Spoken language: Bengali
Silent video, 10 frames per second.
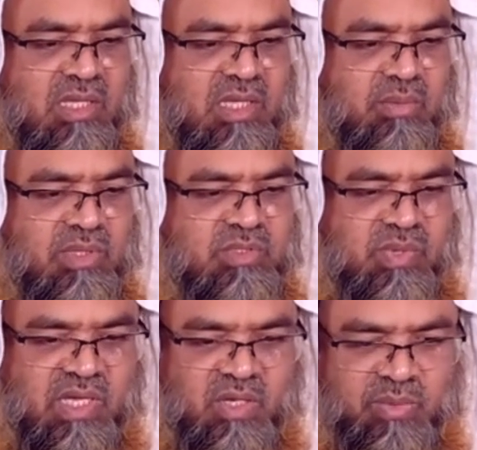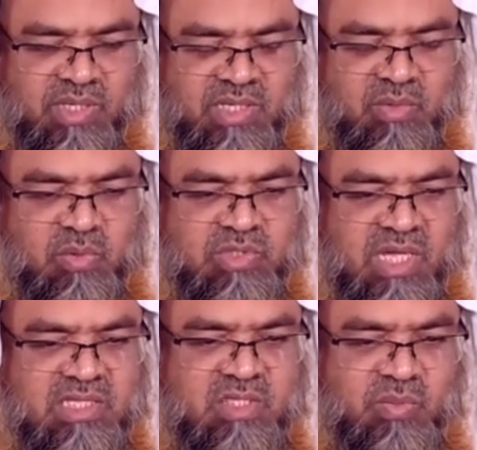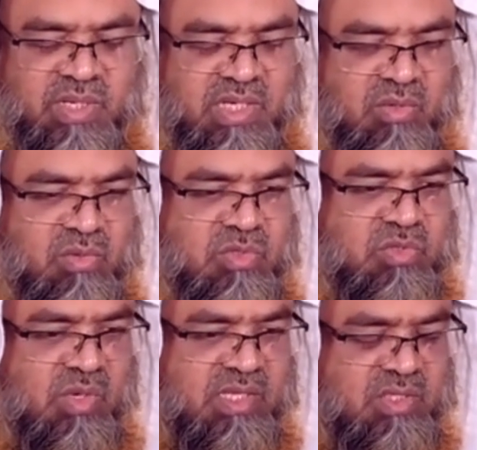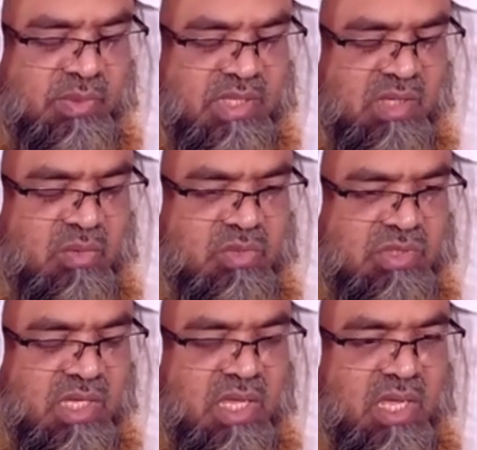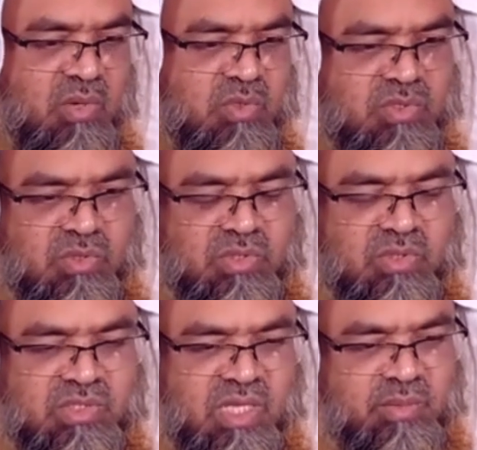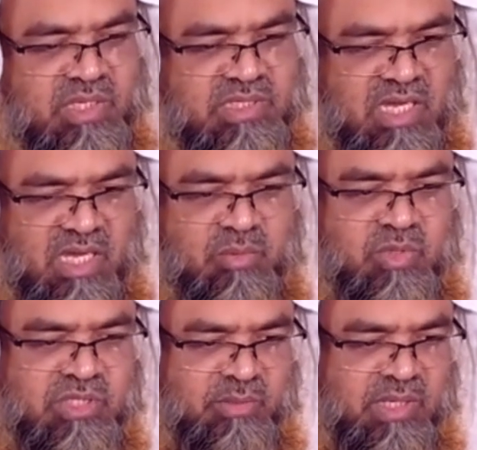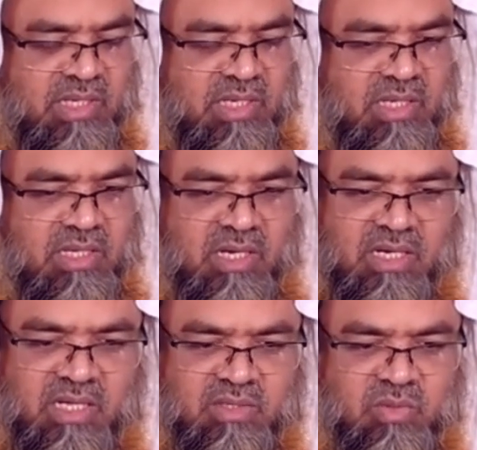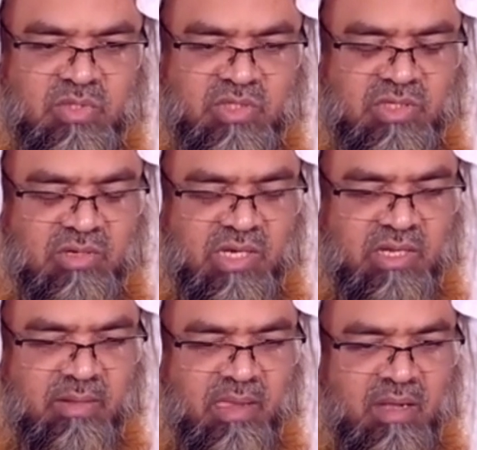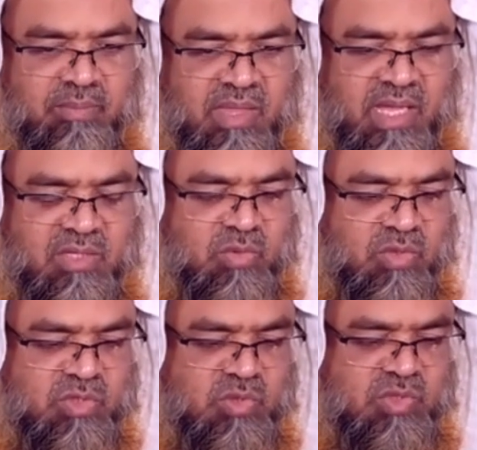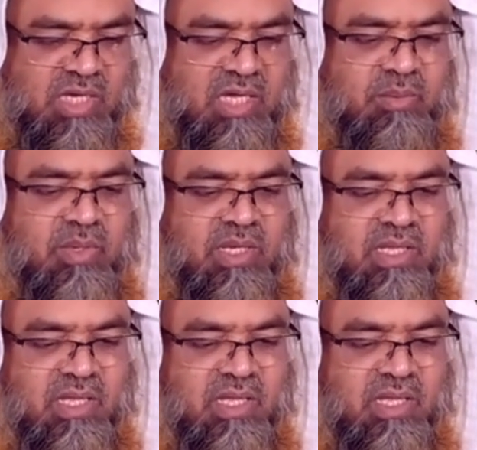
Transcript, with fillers: তারপরে ফেকার উপর একটা কোর্স হাদিসের উপর একটা কোর্স ওসুল হাদিসের উপর একটা কোর্স কোর্স করতে করতে আপনি যে আলেম হয়ে যাবেন এটা কোনো সন্দেহ নেই এতগুলো সুযোগ থাকার পরে